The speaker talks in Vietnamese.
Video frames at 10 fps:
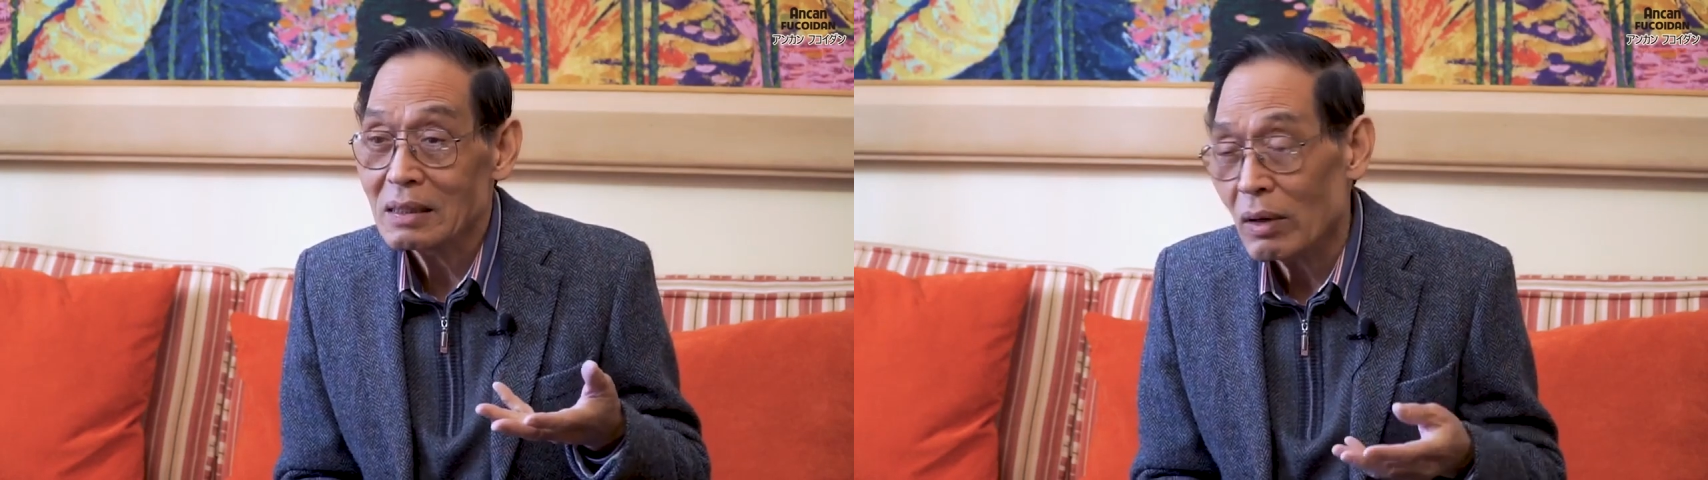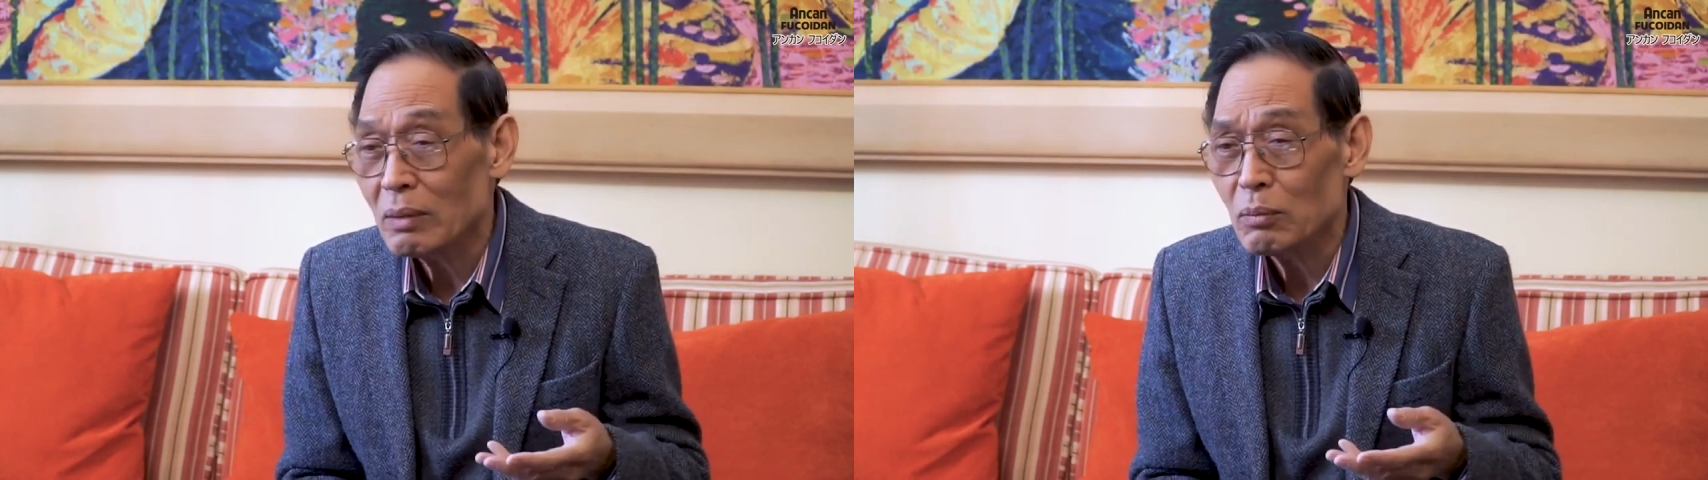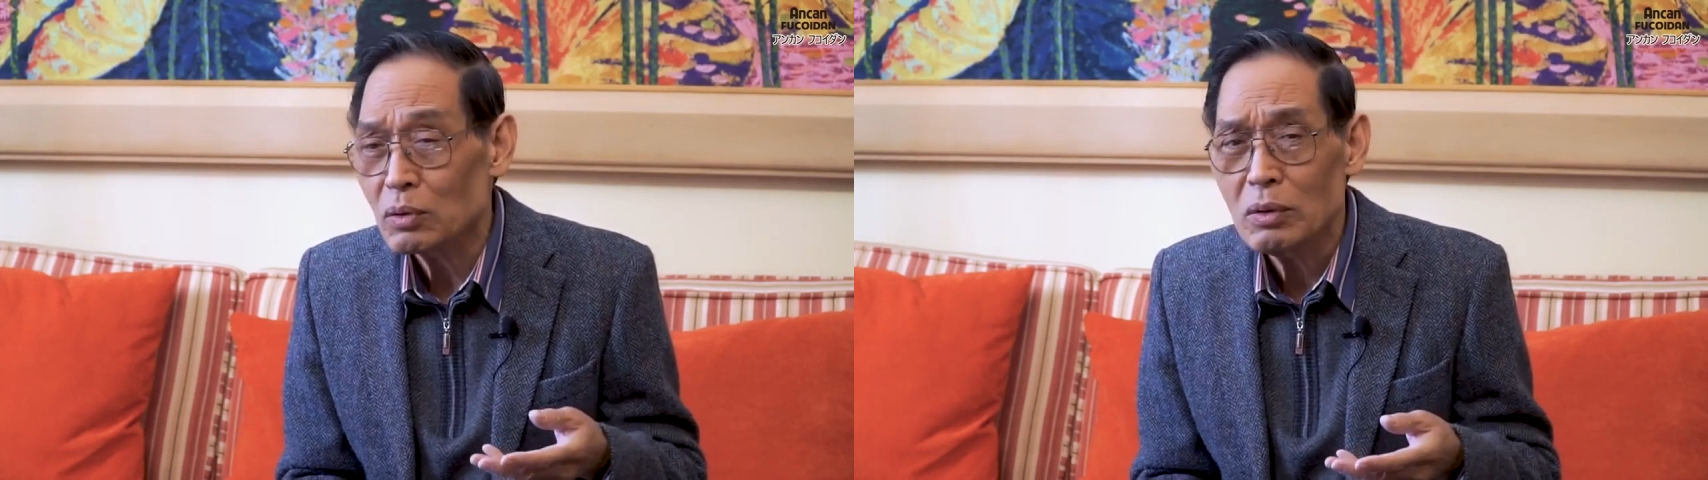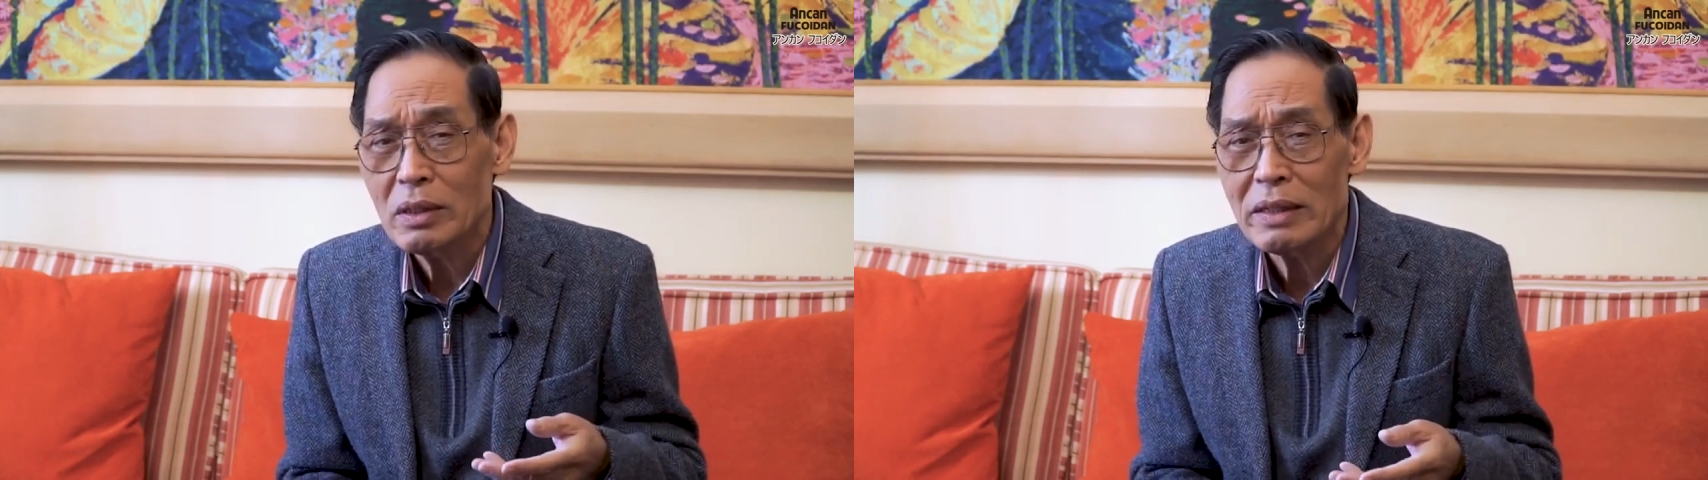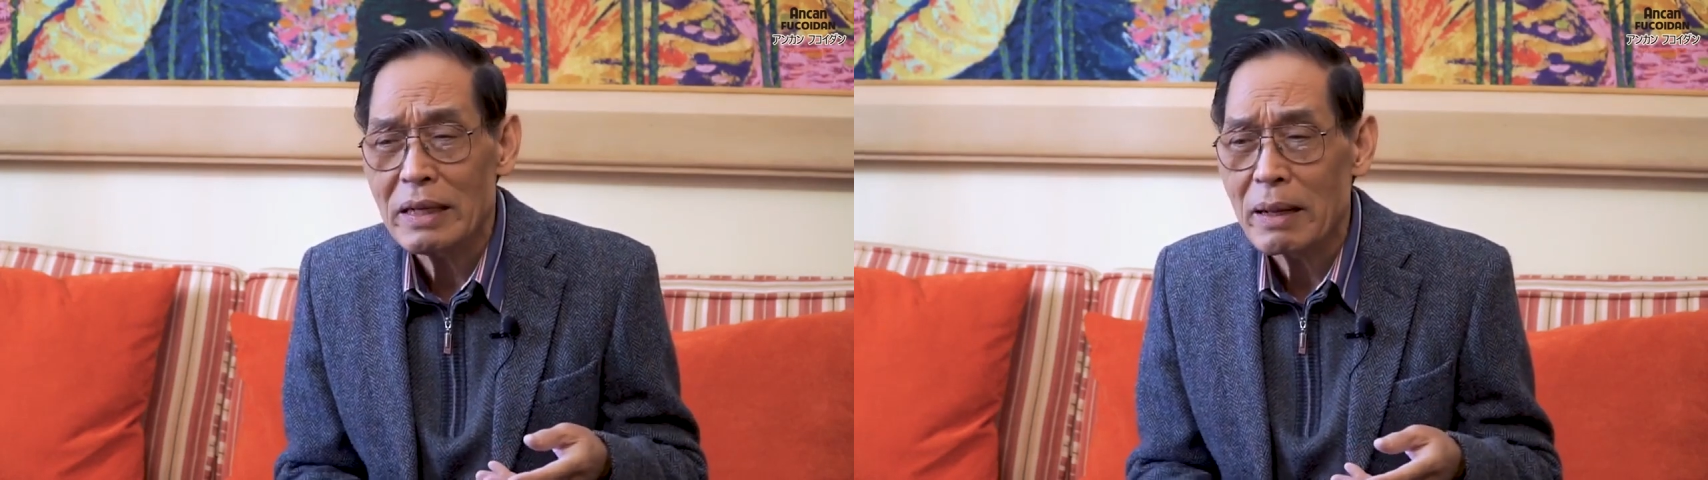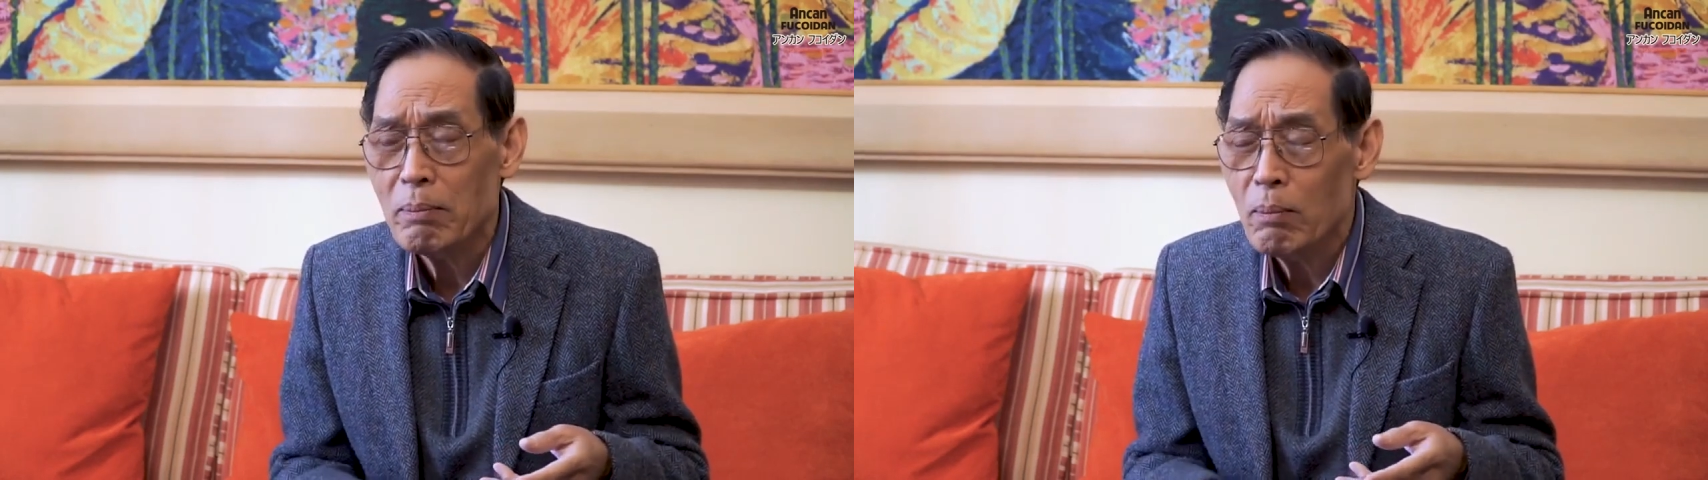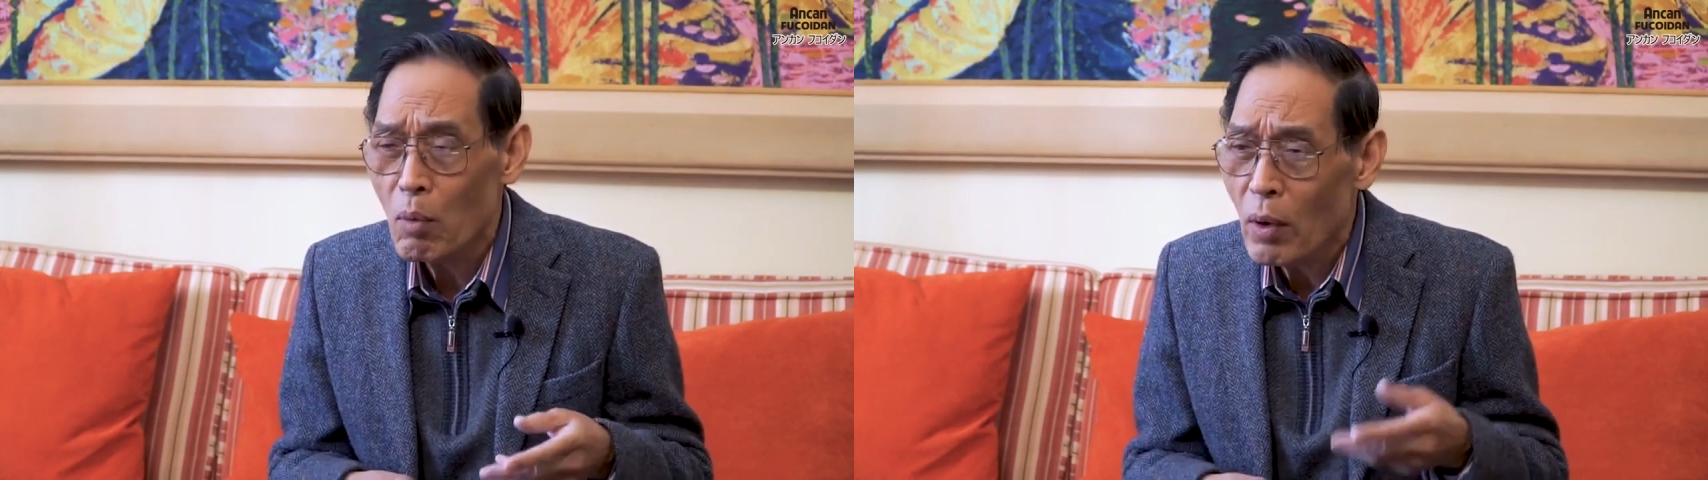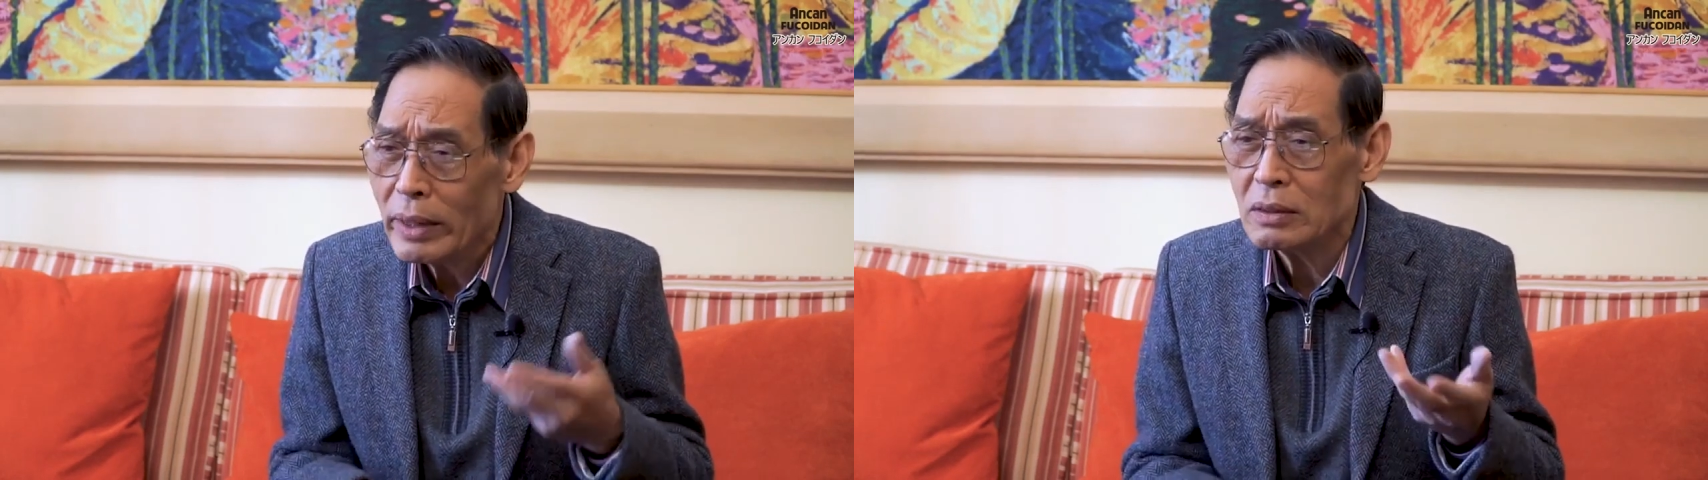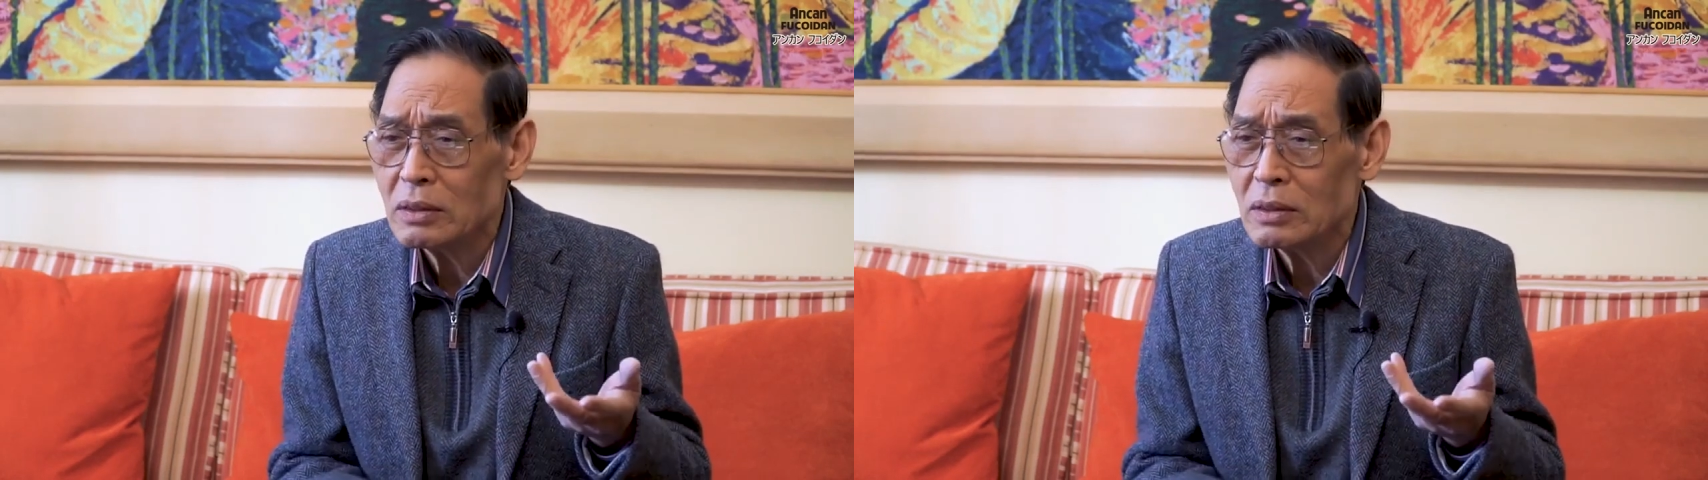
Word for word: hoặc là một số người đẻ muộn